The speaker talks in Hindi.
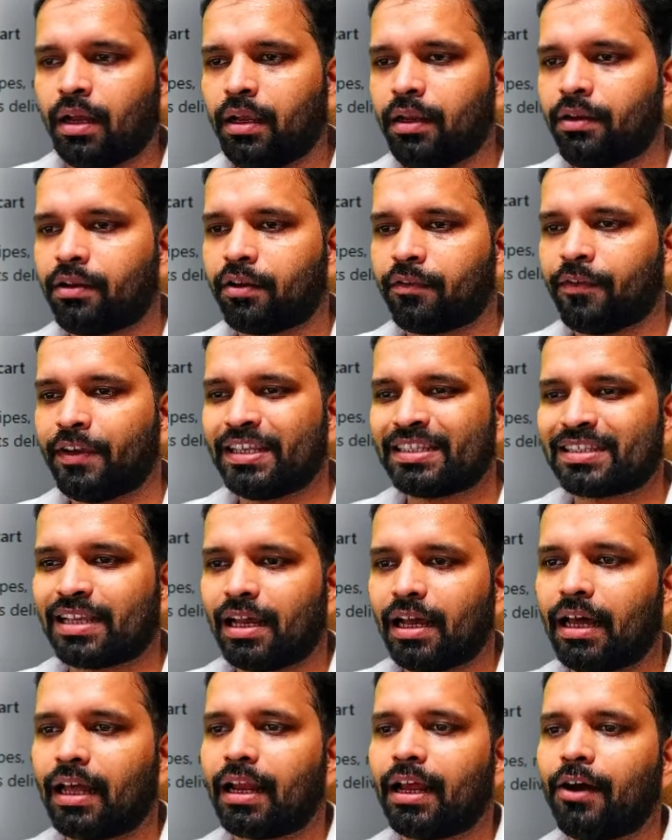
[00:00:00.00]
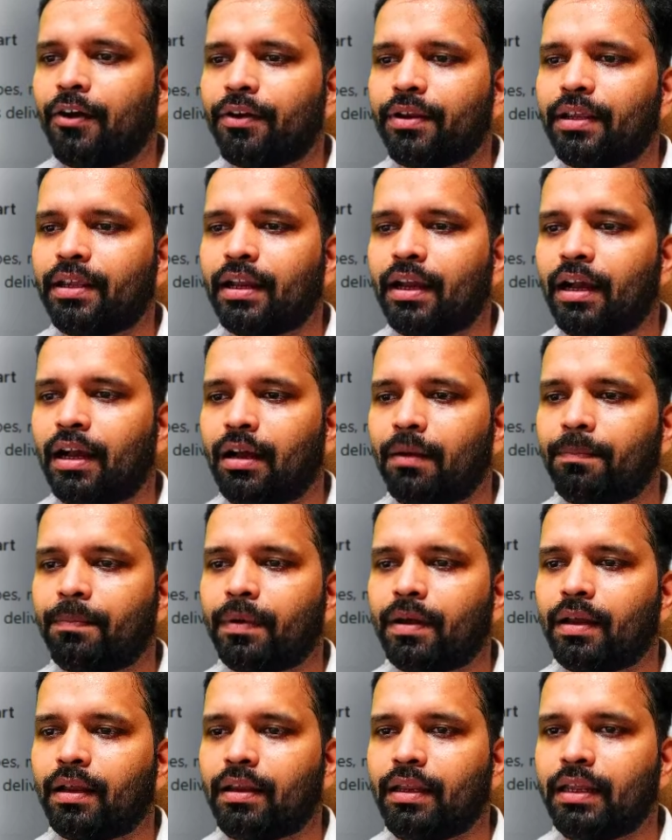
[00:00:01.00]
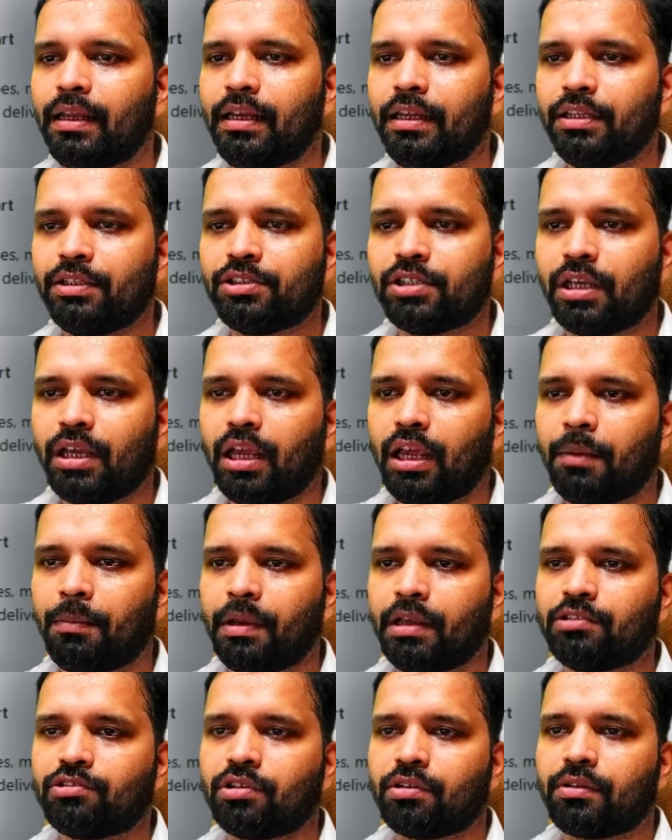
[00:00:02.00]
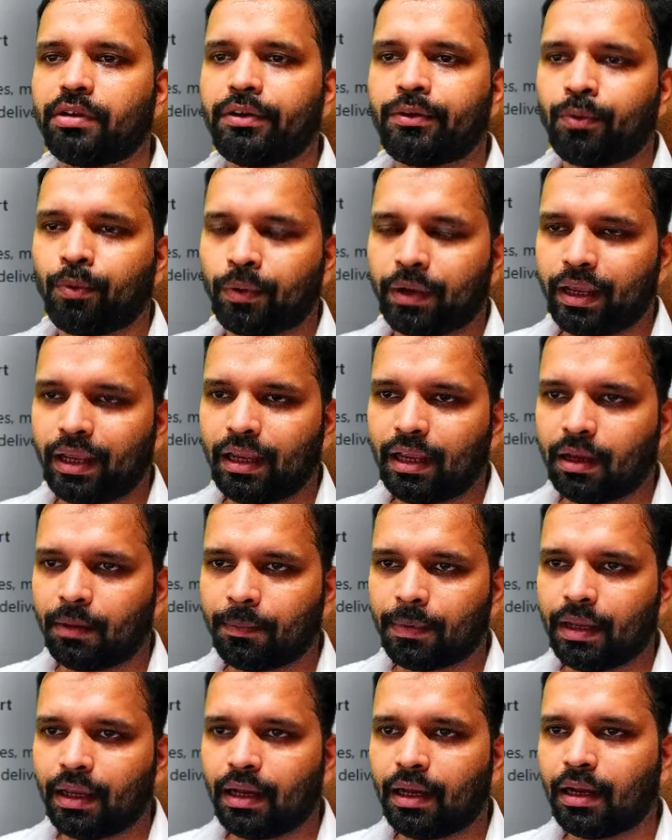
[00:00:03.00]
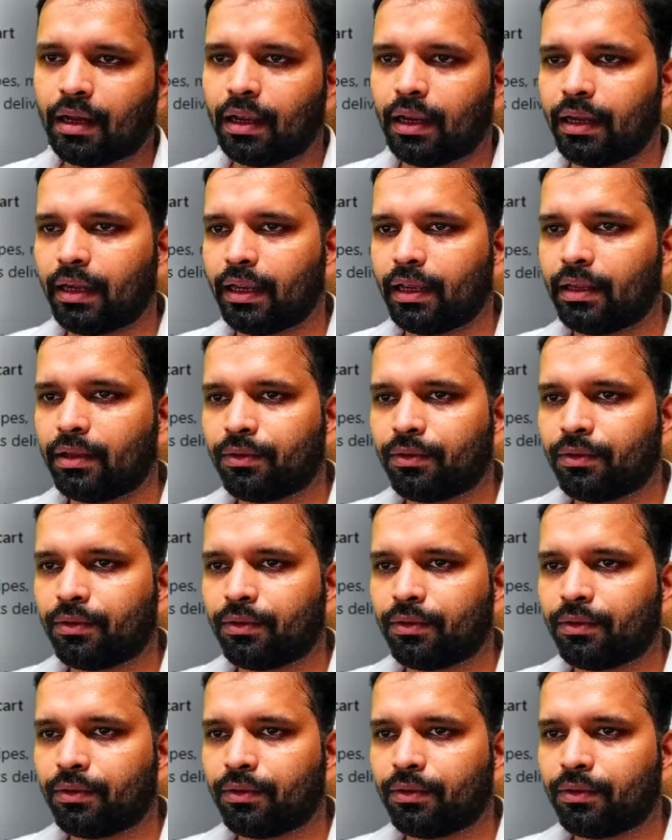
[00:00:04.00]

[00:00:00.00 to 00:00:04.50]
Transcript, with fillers: इंटरफेस आ रहा है और यहाँ पर ये लीजिए इमेज जनरेट होके यहाँ पे आ गई है